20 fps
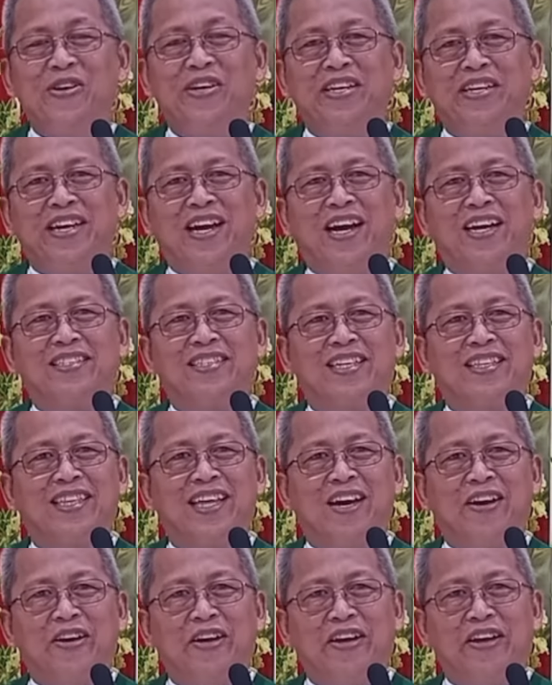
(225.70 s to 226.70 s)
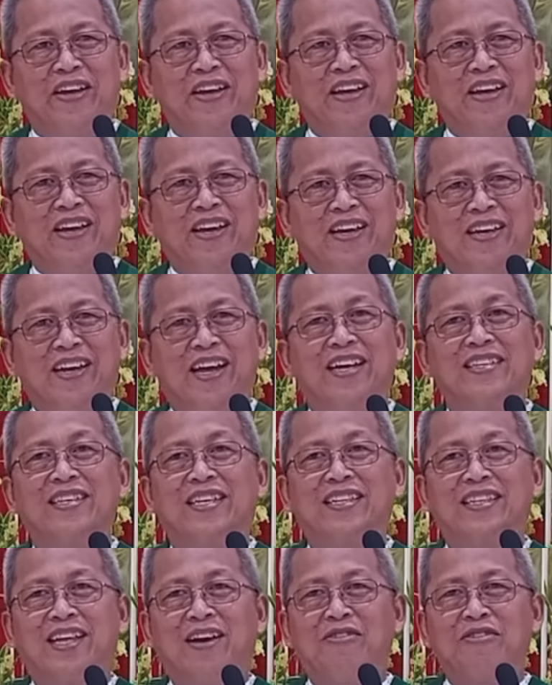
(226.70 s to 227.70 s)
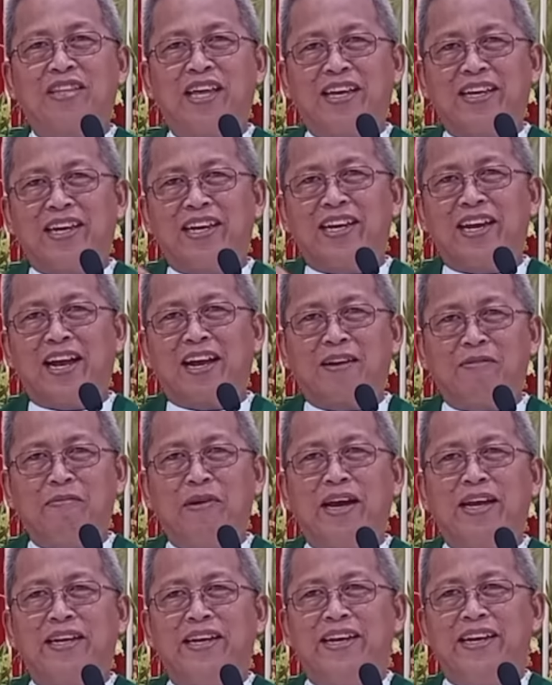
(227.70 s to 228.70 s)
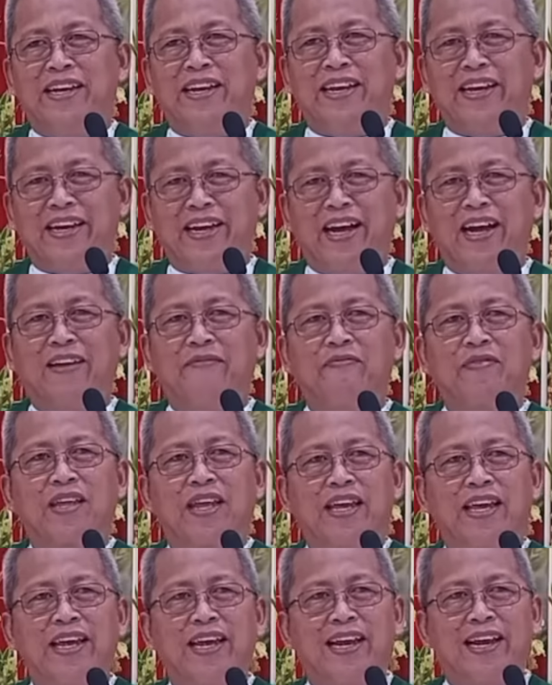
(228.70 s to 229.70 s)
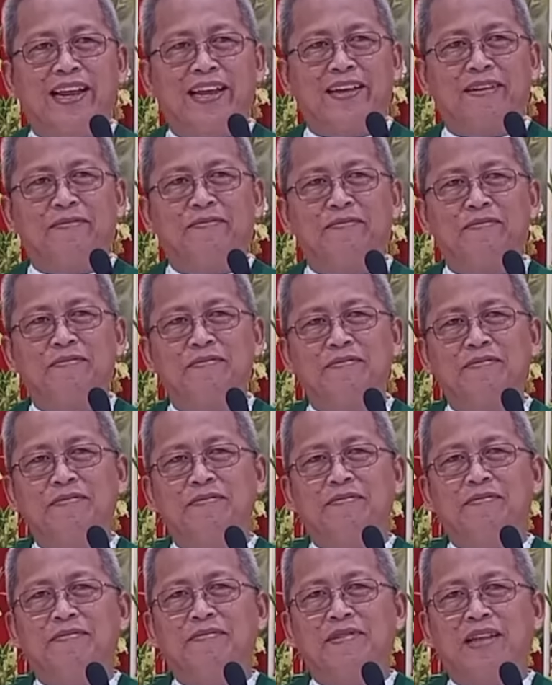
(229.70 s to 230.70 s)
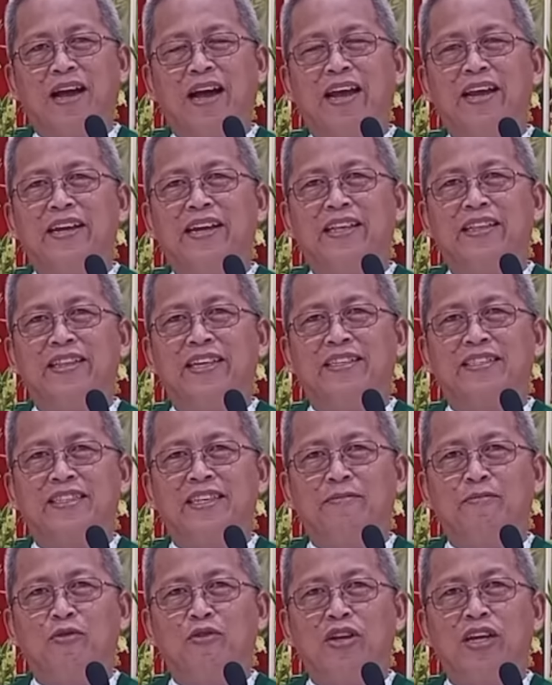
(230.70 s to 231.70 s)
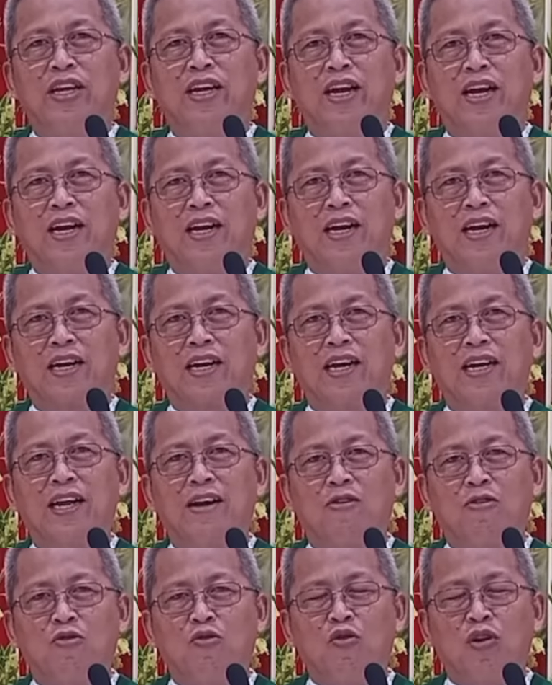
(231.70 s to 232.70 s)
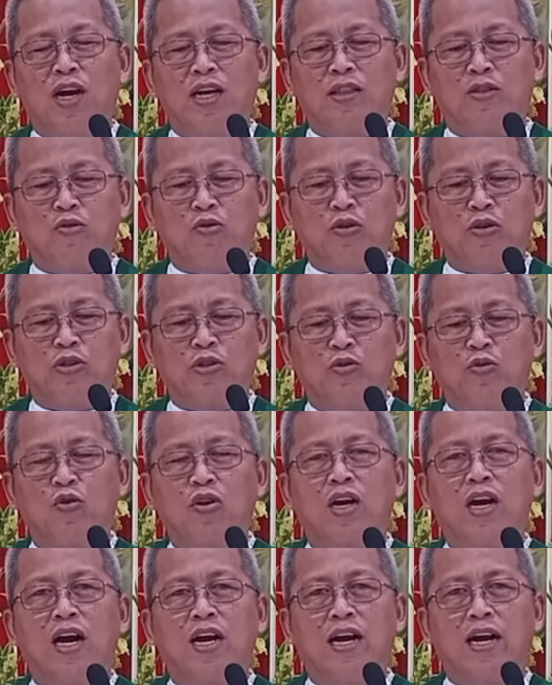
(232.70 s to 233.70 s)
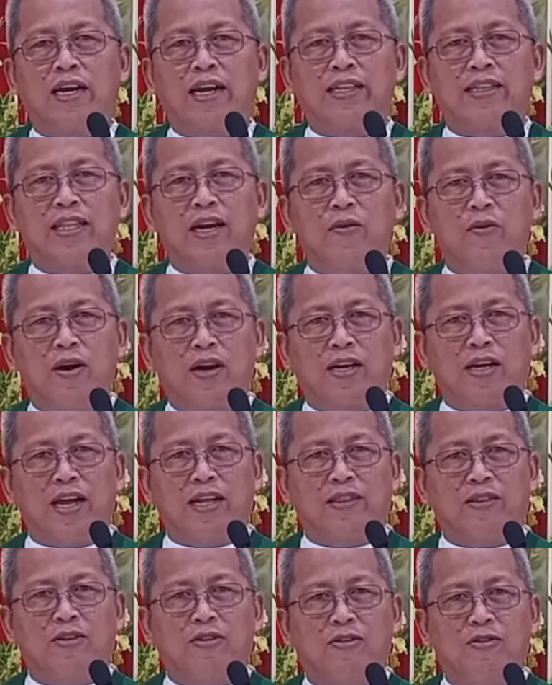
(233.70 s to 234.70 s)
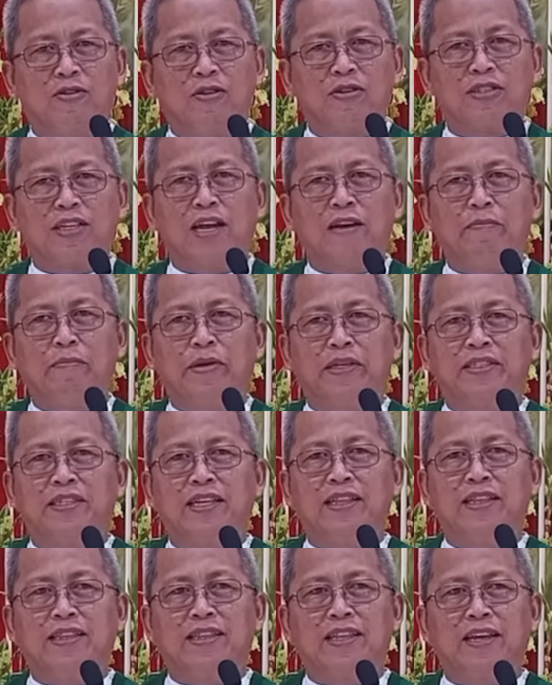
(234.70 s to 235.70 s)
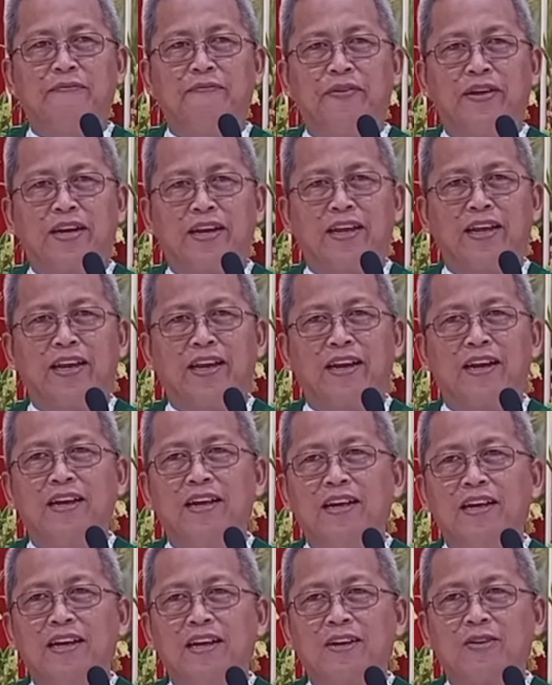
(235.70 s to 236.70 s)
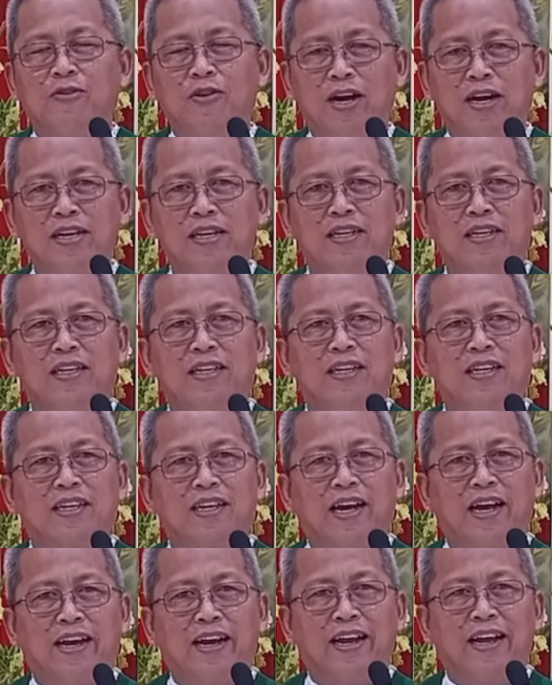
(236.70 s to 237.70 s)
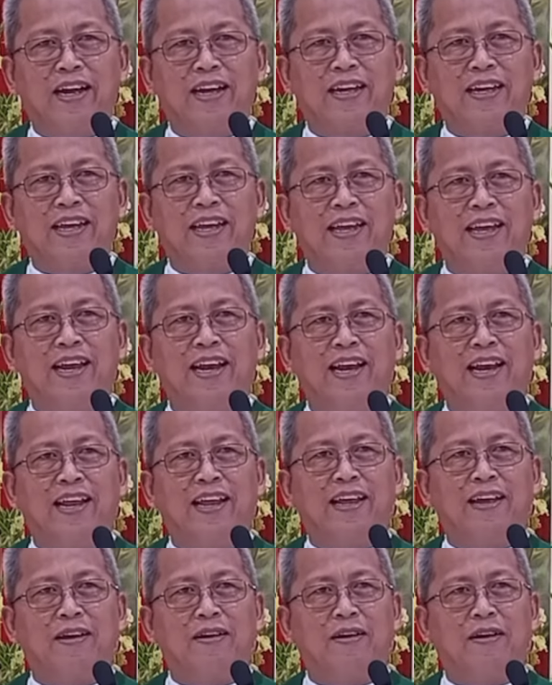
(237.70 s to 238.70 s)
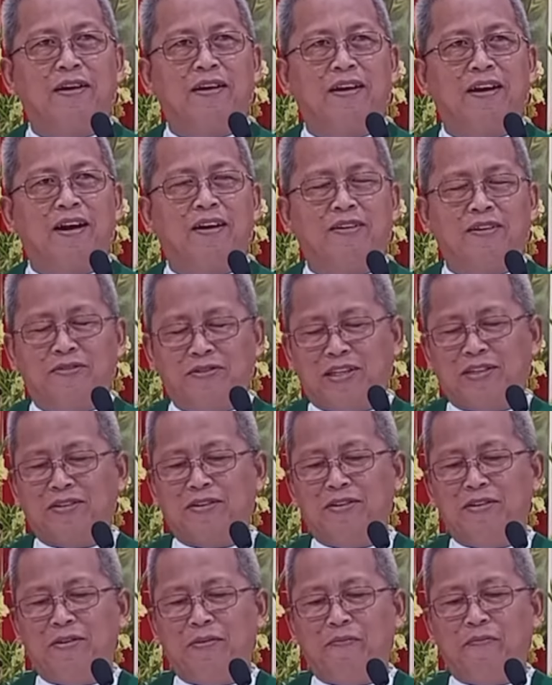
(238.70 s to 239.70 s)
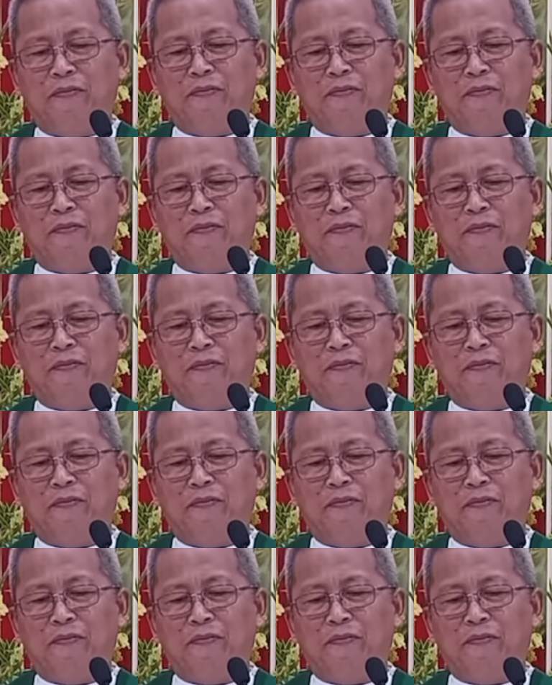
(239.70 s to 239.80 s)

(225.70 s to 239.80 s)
Oy, naasa tayo, eh. naasa taon tayo ginagmay din nga healing na ini testimonya nga kana kunong atong suka nga gitawag nato og San Vicente Ferrer kuan kanang healing uh, sa to